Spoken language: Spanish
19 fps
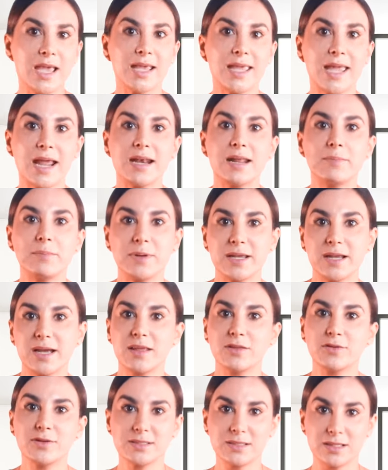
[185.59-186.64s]
que han
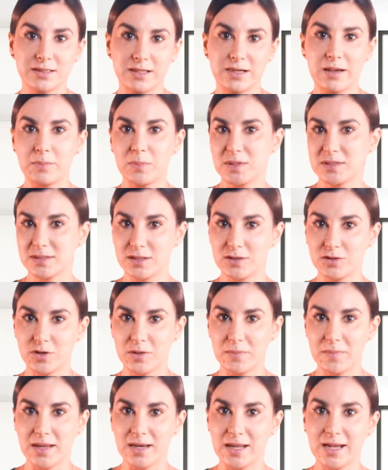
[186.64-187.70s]
aplicado esta terapia en
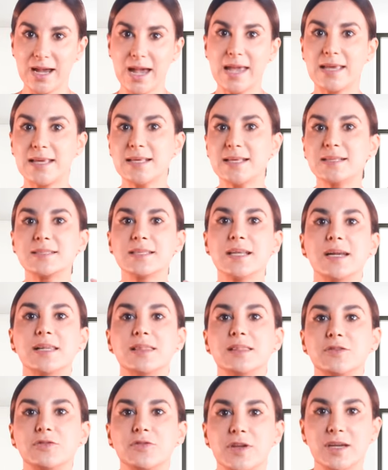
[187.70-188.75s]
Centroamérica y
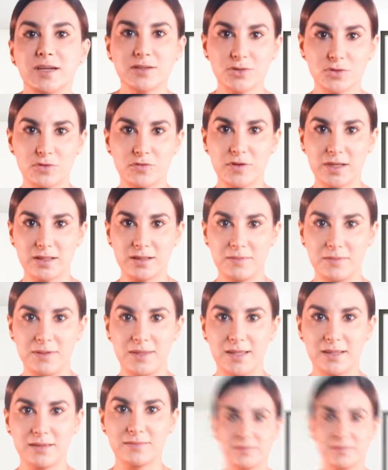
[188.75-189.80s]
certifican su efectividad.